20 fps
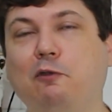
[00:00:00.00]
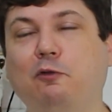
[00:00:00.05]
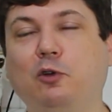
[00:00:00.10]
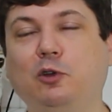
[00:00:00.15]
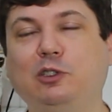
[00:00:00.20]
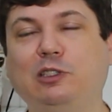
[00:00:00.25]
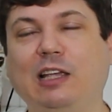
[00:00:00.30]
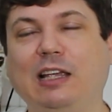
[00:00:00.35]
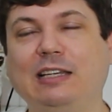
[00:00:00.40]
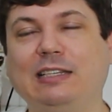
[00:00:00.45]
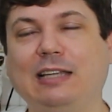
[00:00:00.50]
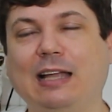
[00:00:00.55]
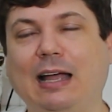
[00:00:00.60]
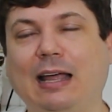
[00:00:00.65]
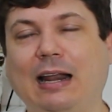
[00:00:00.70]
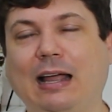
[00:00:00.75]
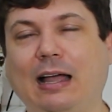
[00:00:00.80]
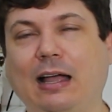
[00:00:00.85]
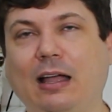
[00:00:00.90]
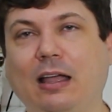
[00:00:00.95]
você
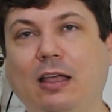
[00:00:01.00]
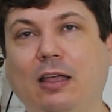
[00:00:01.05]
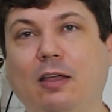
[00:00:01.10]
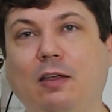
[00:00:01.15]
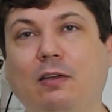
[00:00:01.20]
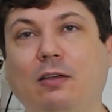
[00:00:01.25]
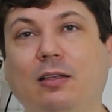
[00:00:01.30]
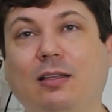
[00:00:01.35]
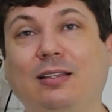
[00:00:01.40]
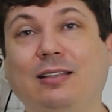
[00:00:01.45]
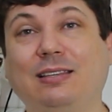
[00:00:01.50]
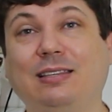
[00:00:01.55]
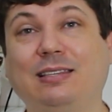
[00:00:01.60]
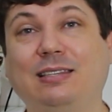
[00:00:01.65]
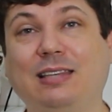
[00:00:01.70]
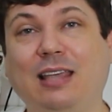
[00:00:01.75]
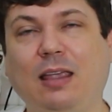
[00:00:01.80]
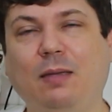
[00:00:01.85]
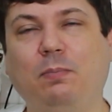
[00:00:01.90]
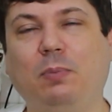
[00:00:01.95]
estará
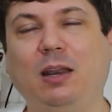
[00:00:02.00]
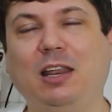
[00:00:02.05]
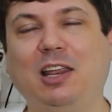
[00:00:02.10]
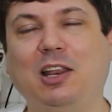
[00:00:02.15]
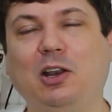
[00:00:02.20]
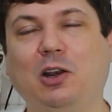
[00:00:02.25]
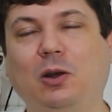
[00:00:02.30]
sempre